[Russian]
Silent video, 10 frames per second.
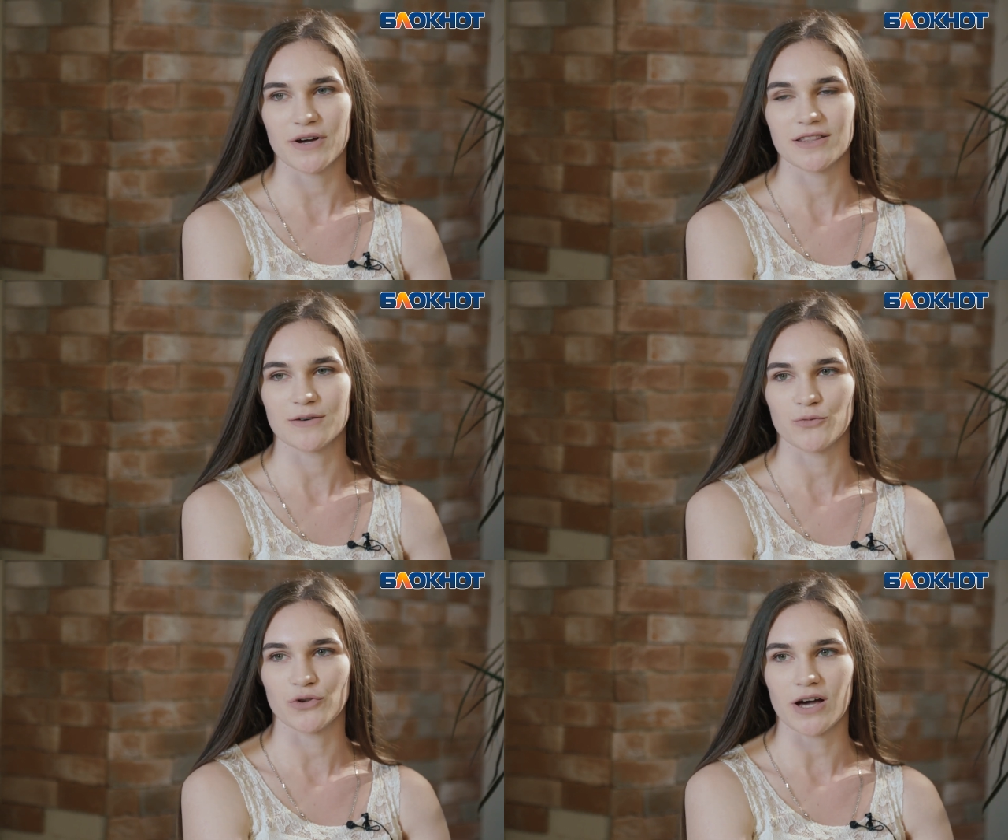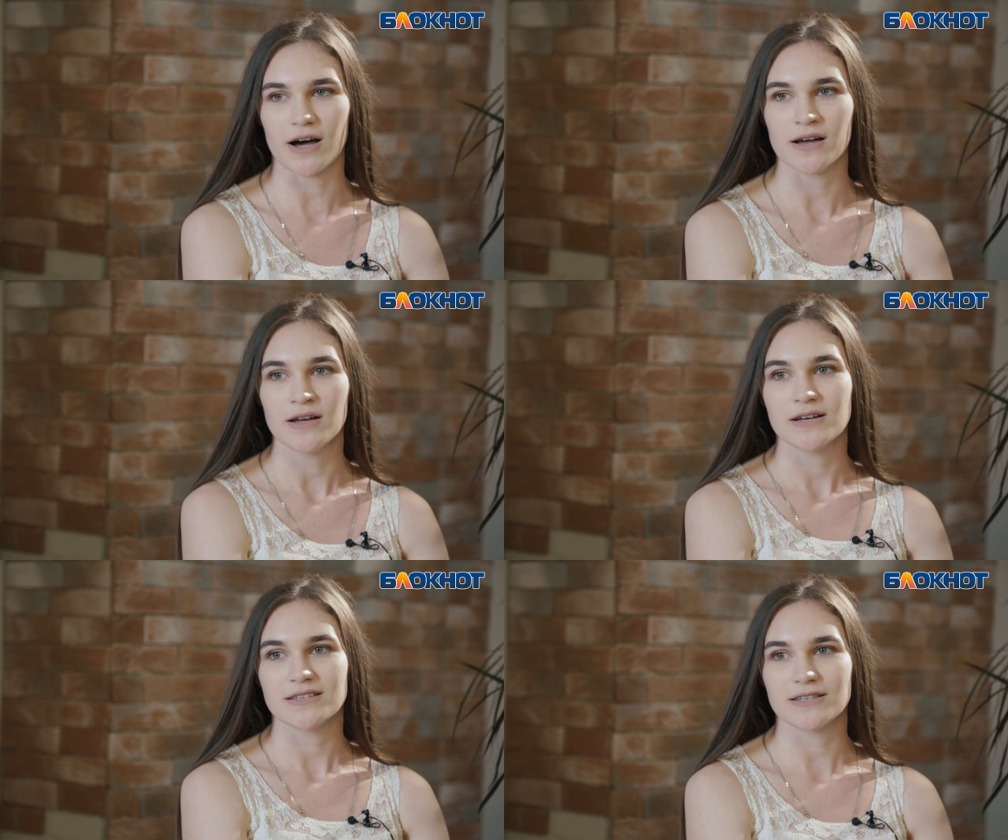поэтому я
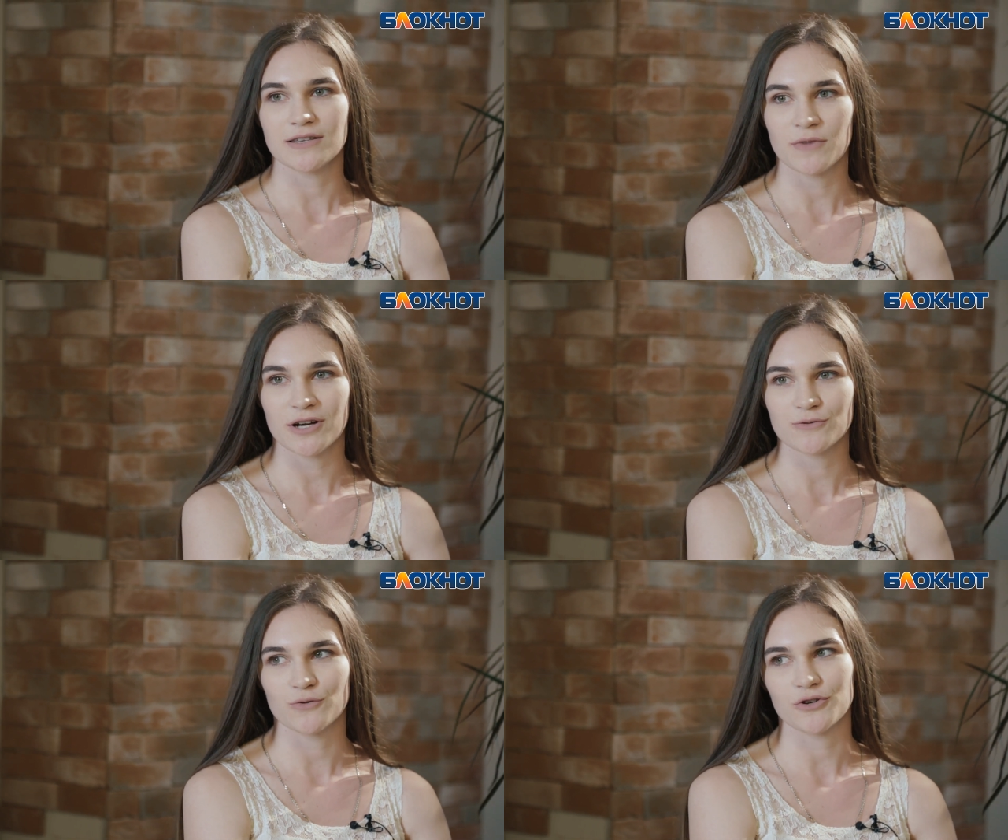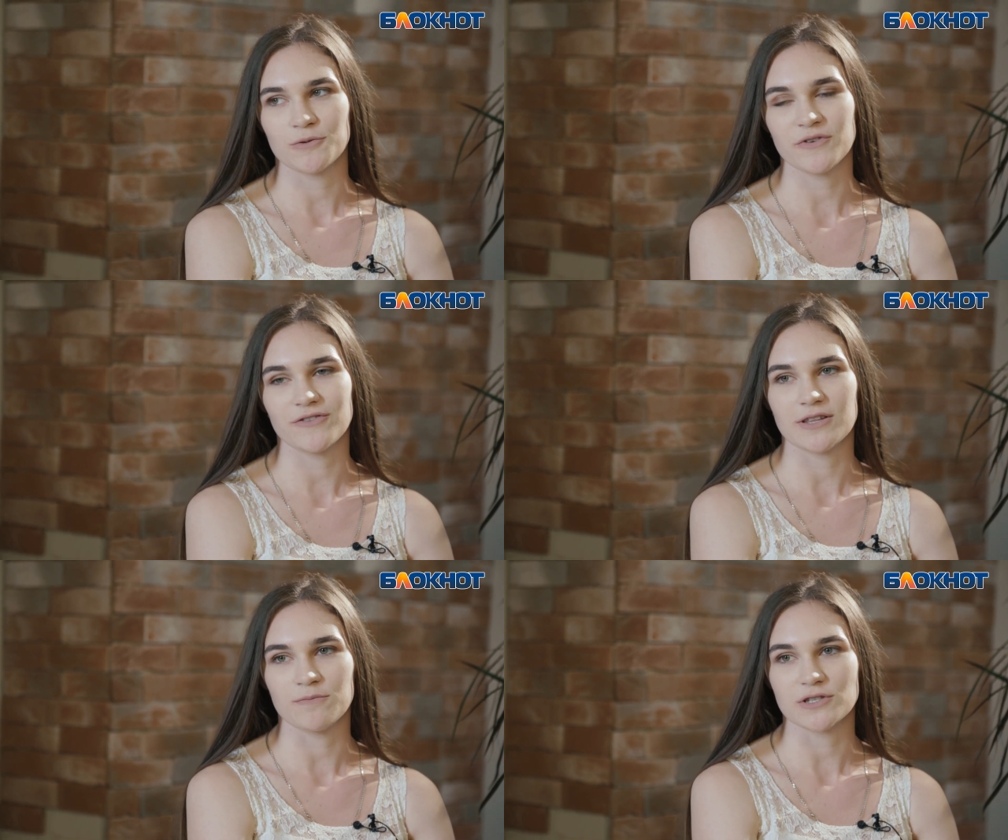занимаюсь многими
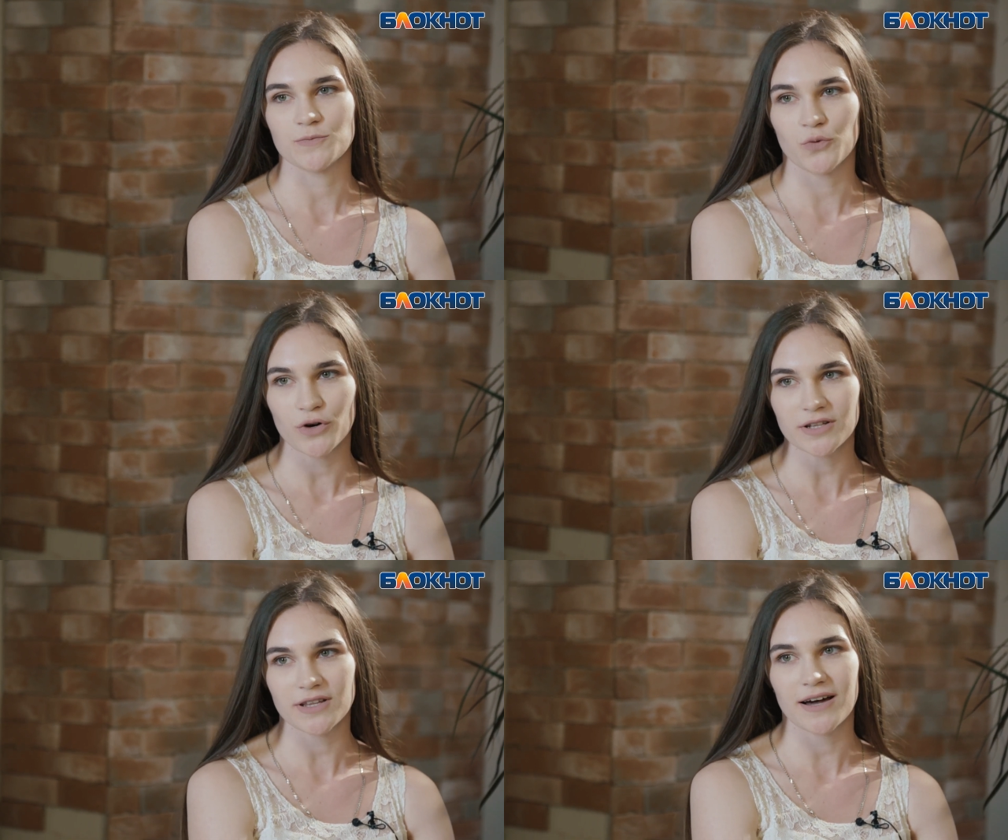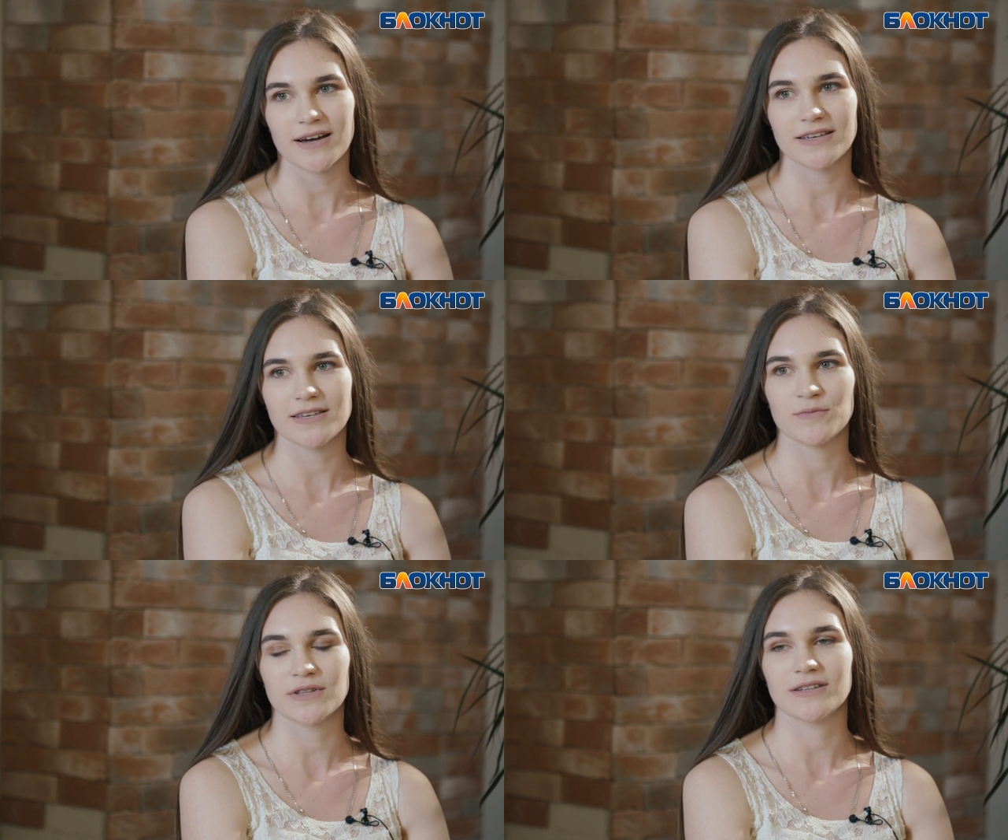видами спорта,
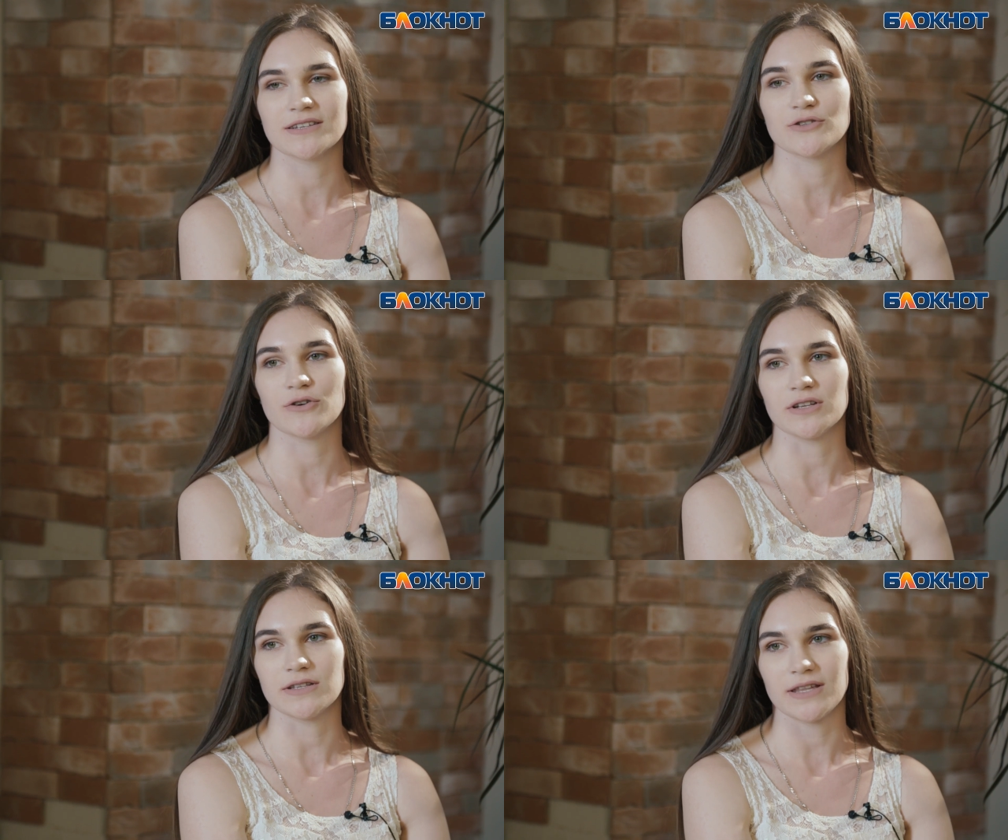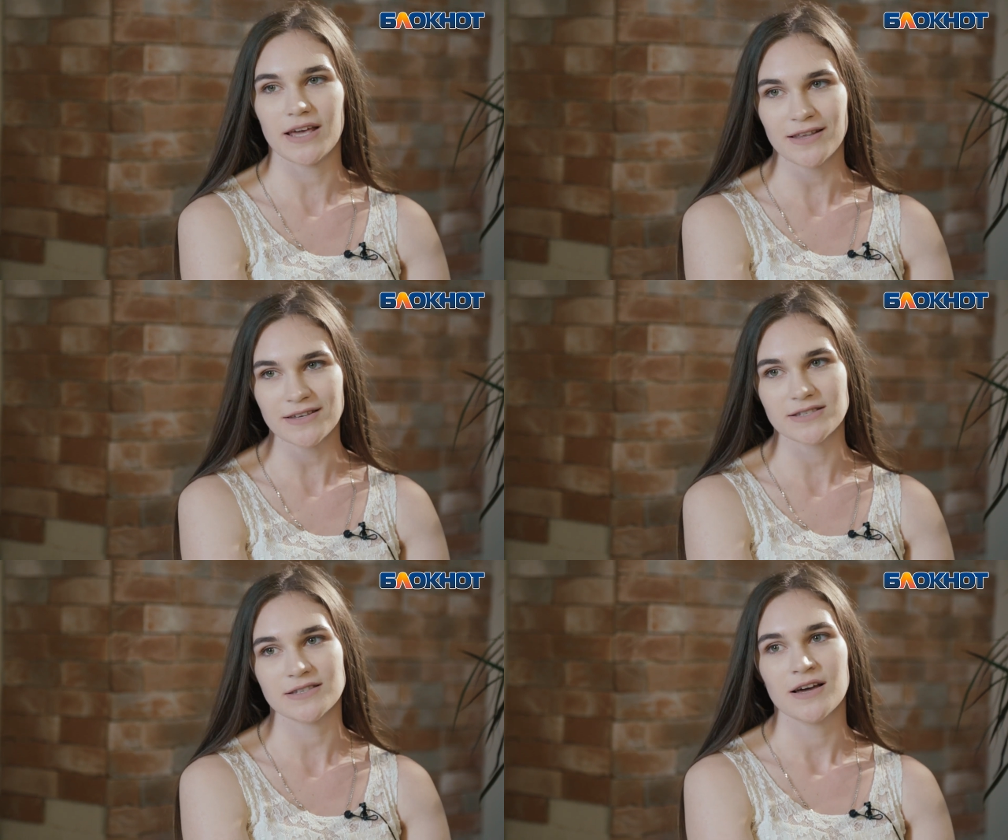именно настольный
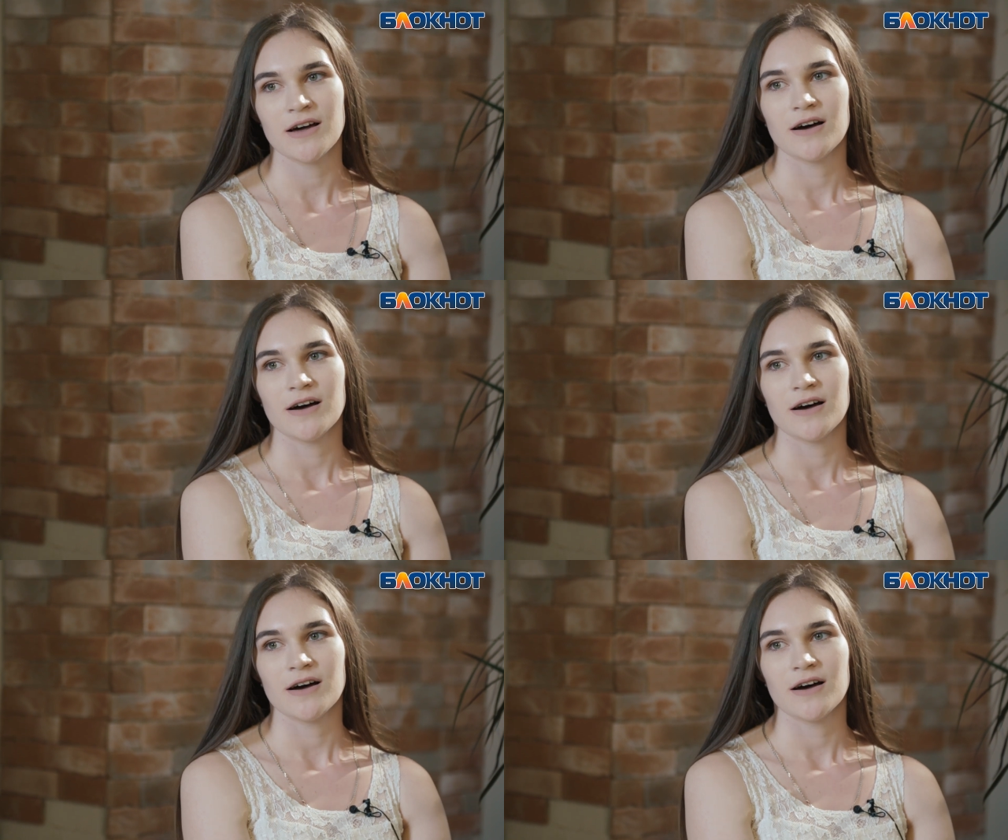теннис,